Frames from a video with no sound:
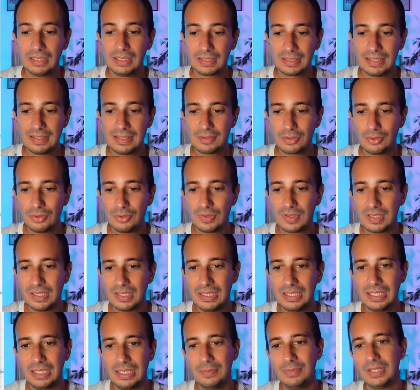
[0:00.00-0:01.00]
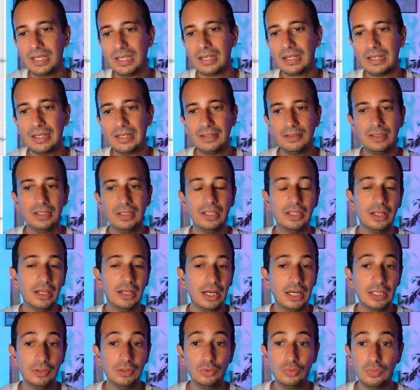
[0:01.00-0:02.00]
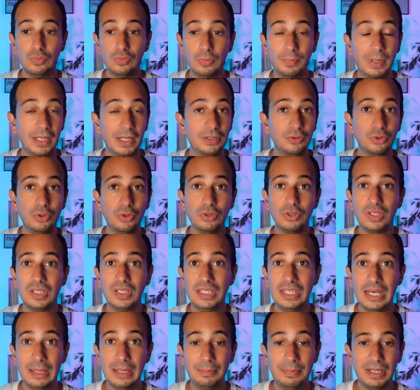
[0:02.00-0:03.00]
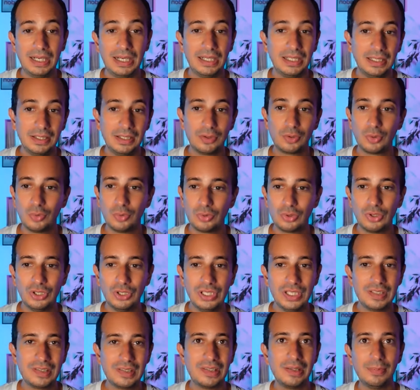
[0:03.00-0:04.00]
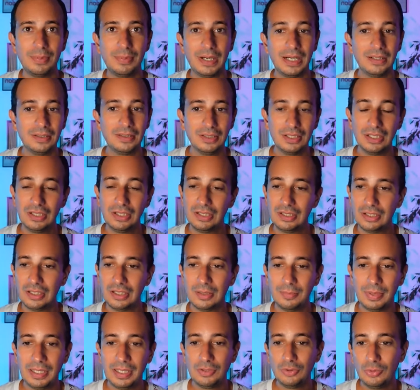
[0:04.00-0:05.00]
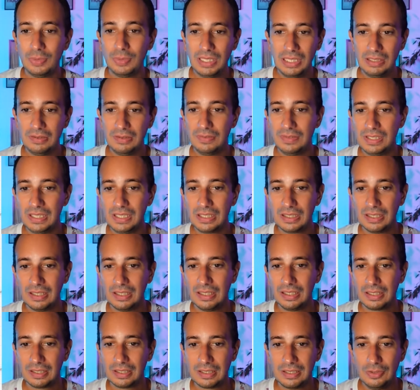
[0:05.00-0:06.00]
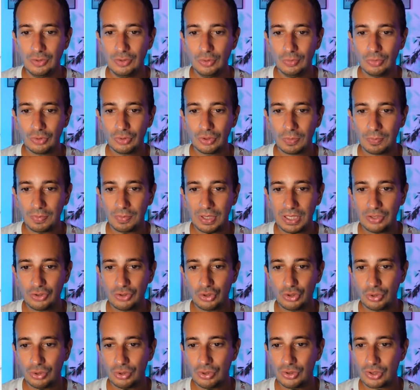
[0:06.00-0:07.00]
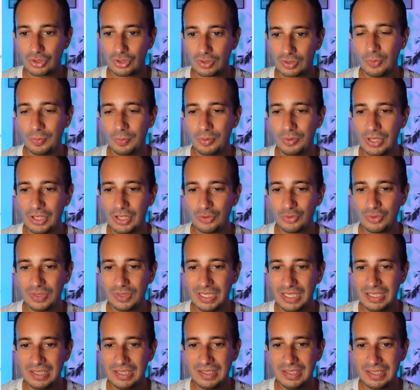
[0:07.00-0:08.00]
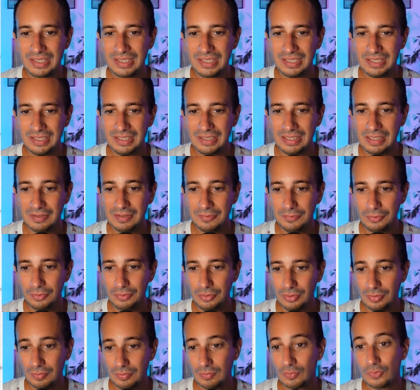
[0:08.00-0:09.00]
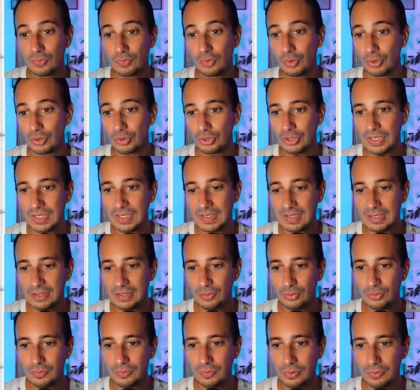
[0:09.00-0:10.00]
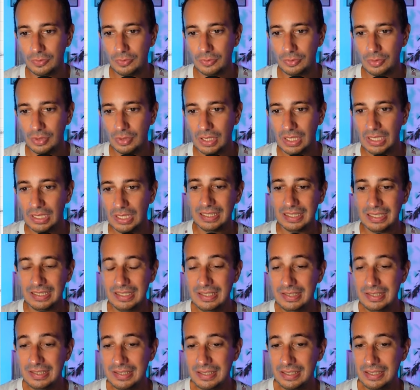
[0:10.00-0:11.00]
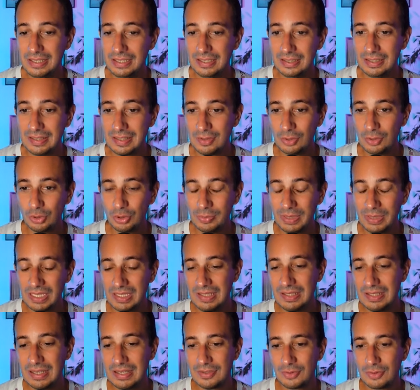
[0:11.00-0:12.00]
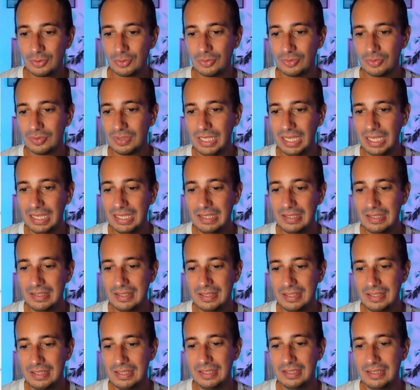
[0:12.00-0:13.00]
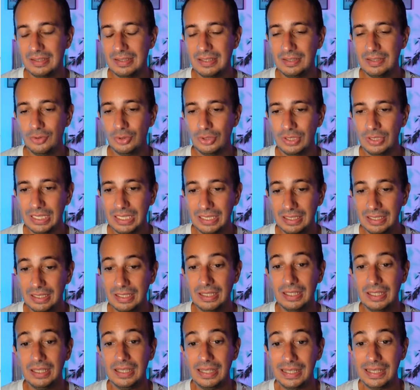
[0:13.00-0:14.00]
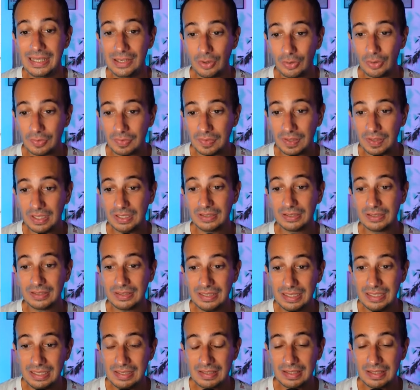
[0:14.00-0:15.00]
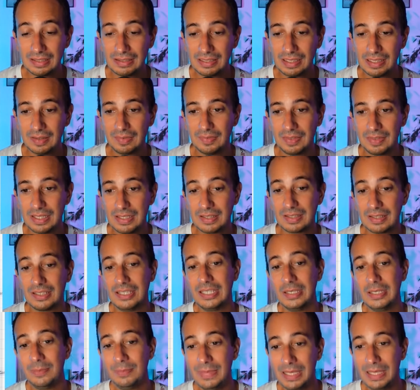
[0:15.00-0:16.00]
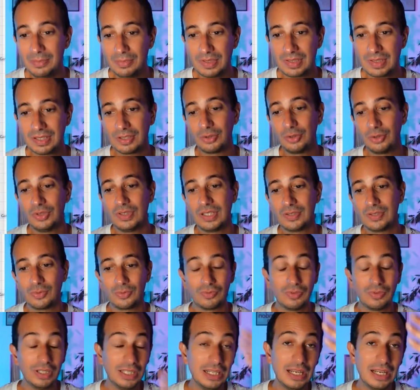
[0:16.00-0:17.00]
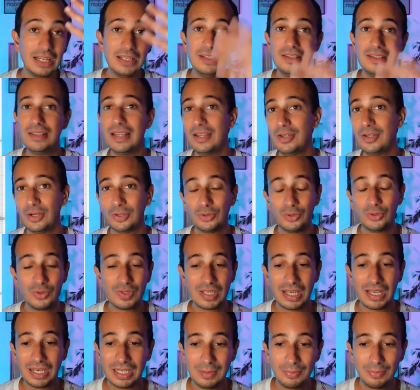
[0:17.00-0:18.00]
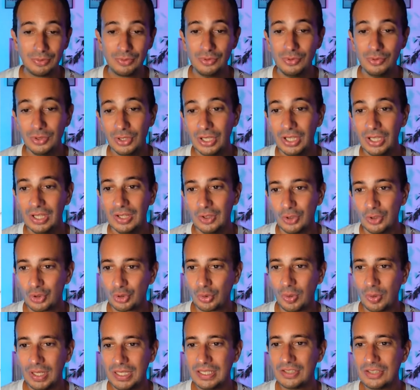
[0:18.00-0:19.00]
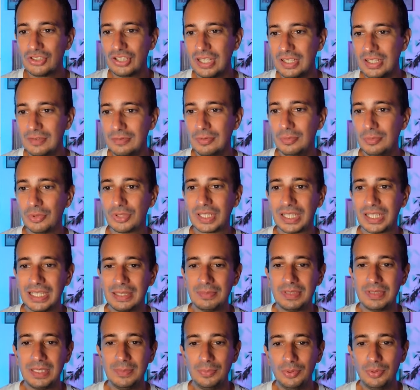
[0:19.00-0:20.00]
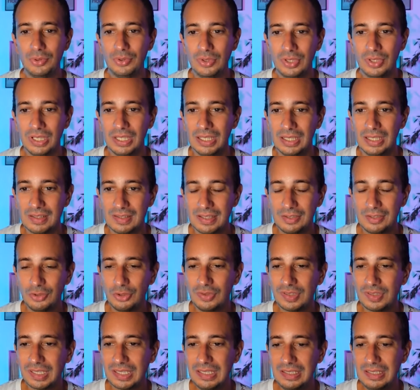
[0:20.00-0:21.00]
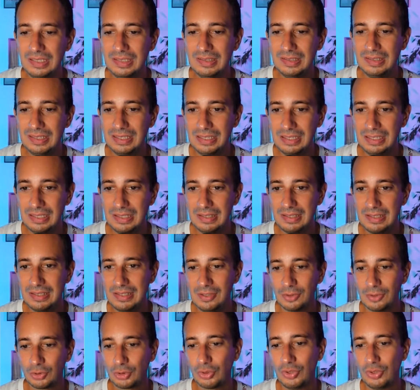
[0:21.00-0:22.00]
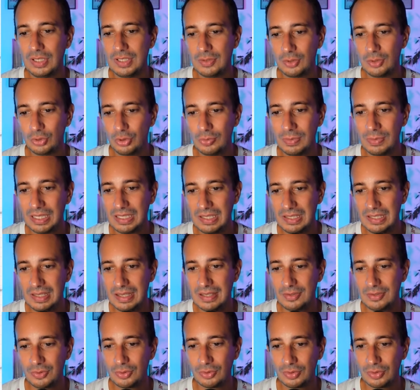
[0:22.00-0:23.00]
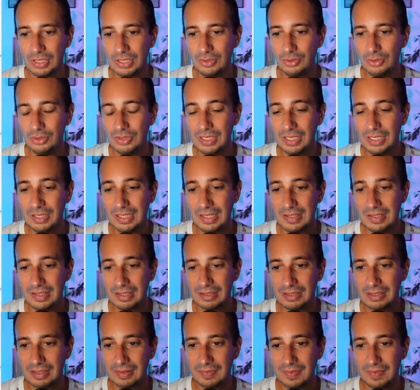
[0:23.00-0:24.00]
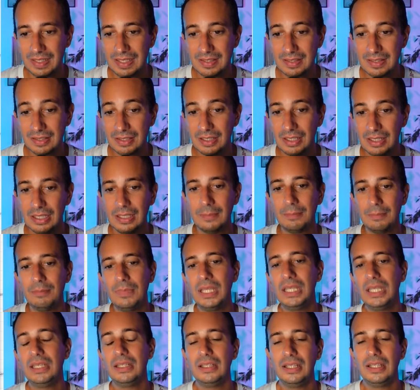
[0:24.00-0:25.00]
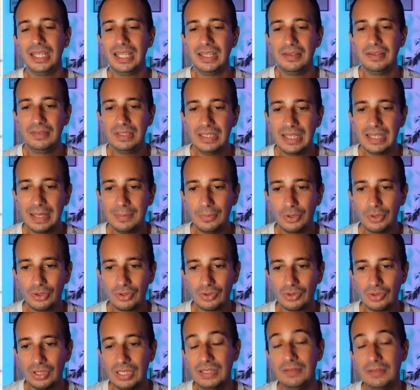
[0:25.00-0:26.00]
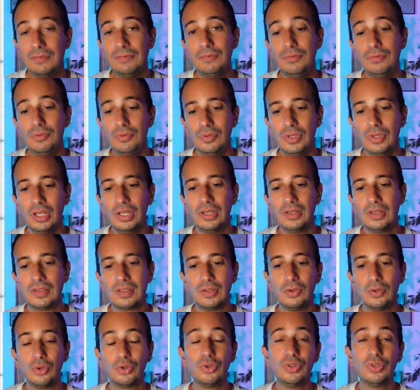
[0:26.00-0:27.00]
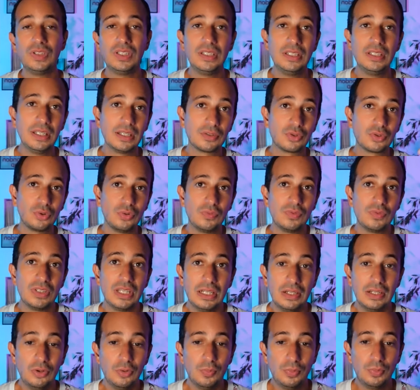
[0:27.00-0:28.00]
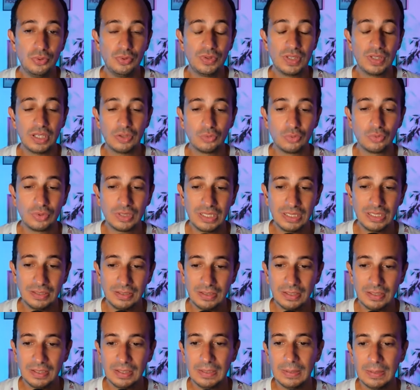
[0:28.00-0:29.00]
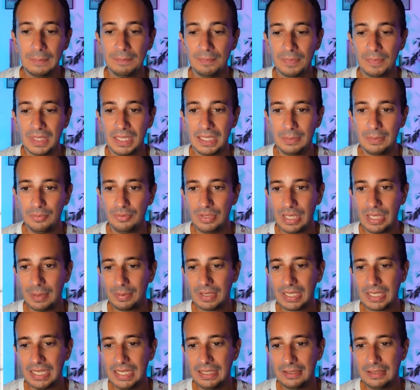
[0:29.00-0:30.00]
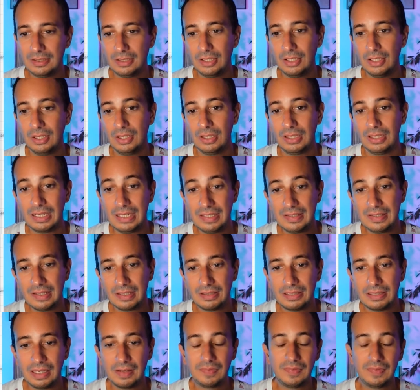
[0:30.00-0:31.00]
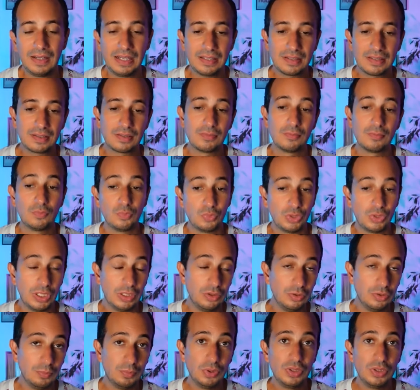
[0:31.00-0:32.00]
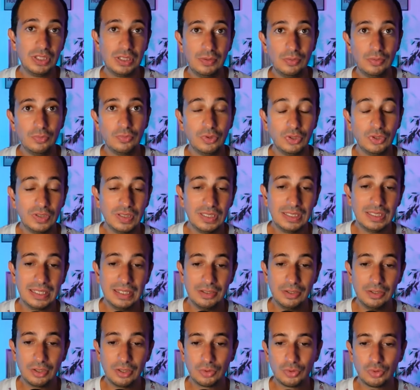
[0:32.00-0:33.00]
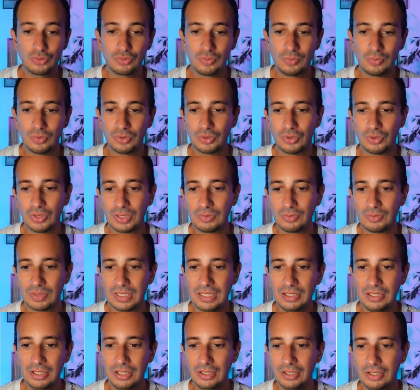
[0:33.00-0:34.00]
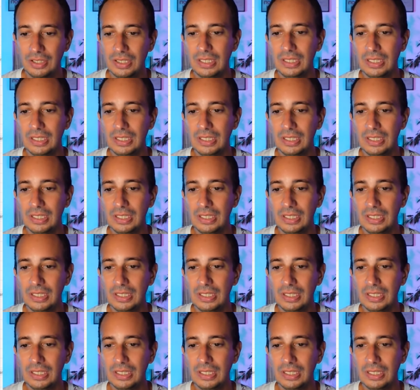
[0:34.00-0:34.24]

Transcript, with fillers: Qu'est-ce que c'est Eh bien là, un nouveau panneau qui apparaît, qu'on ne connaissait pas, un panneau magnifique qui nous montre plein de choses. On peut ajouter ici des vues, vous reconnaissez toutes vos vues, ici des automatisations et ici des données, et enfin des interfaces et même des synchronisations. Vous voyez, la liste d'ailleurs ne s'arrête plus. Je croyais que j'allais vous montrer un petit peu cette trinité ici entre les automatisations, les données et les interfaces, mais évidemment, les vues, c'est au quotidien ce que vous allez le plus ajouter. Et puis après, les interfaces, il y a une petite nouveauté d'ailleurs que je vous montrerai tout à l'heure.